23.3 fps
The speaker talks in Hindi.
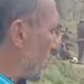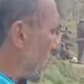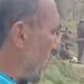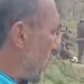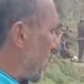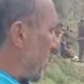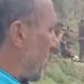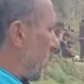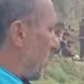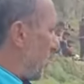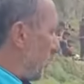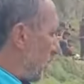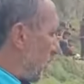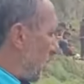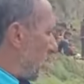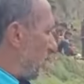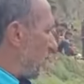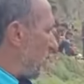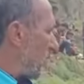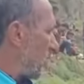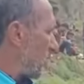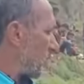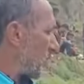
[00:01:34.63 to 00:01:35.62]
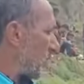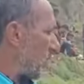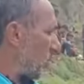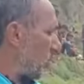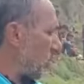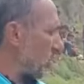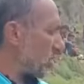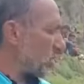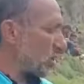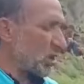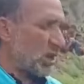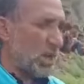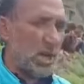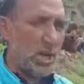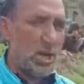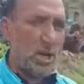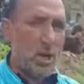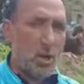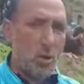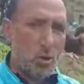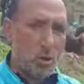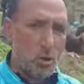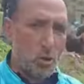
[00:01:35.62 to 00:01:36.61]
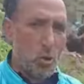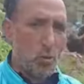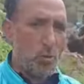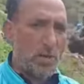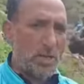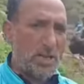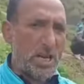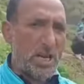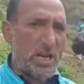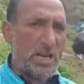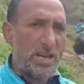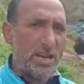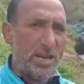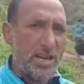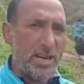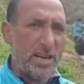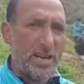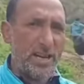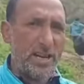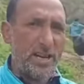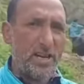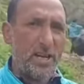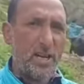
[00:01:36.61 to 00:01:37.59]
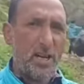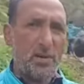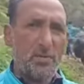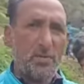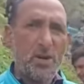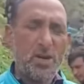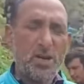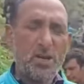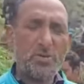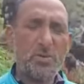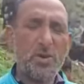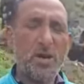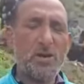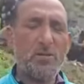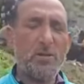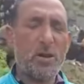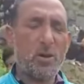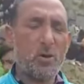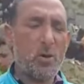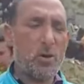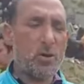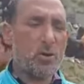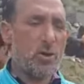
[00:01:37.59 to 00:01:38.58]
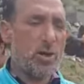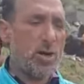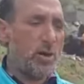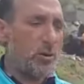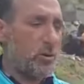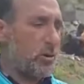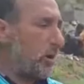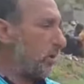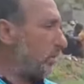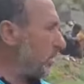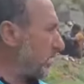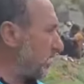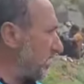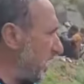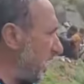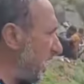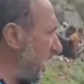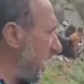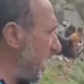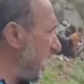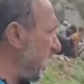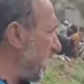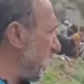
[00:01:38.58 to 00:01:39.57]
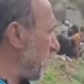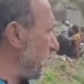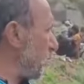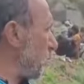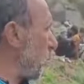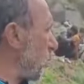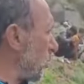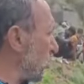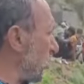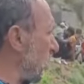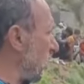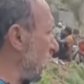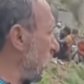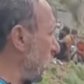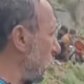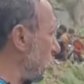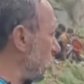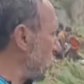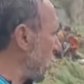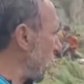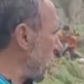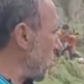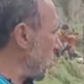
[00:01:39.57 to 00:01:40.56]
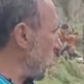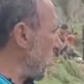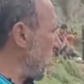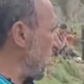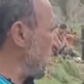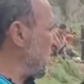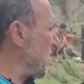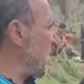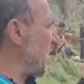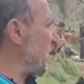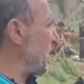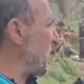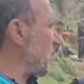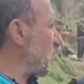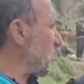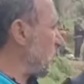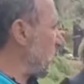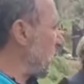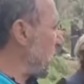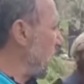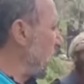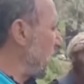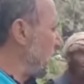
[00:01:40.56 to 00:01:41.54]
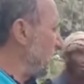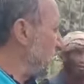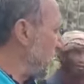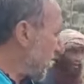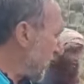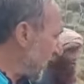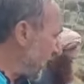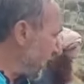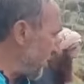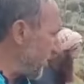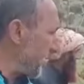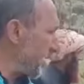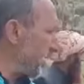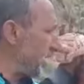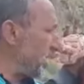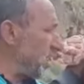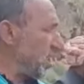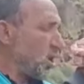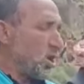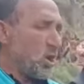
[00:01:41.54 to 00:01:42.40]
तीसरा फर्स्ट फ्लोर जो था उसको बचा लिया है फर्स्ट फ्लावर को जो है इन्होंने बचाया है लेकिन बहुत ज़्यादा नुकसान हुआ इसके अंदर जो जितनी भी